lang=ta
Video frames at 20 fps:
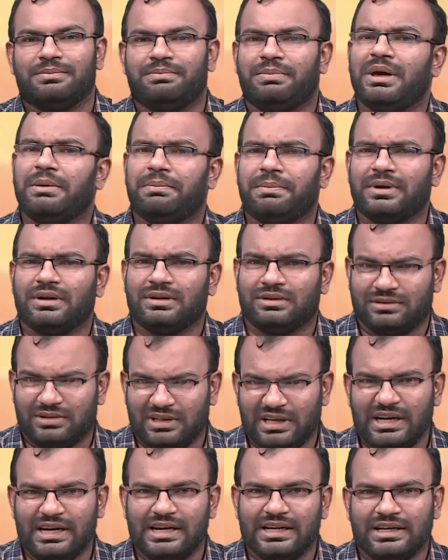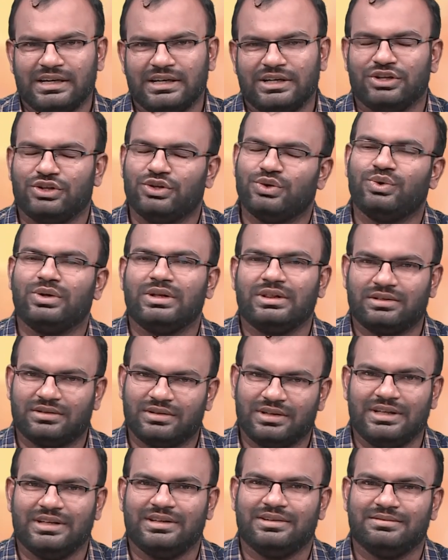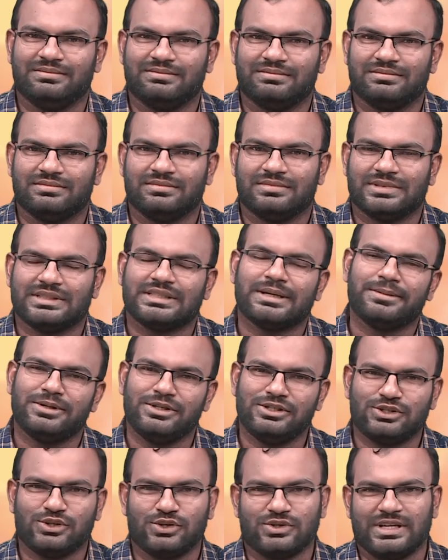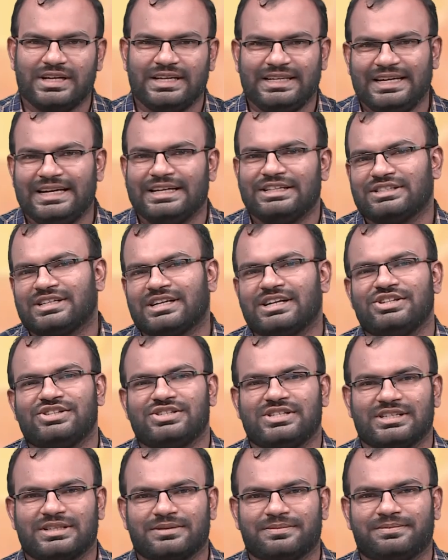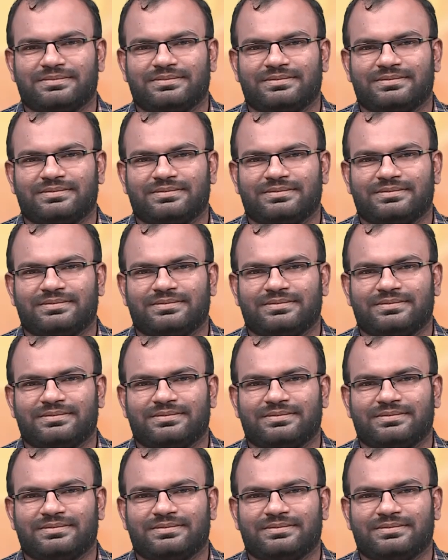பேப்பர் த்ரீயில் யூனிட் த்ரீ தமிழ் சொசைட்டி அண்ட் கல்ச்சர்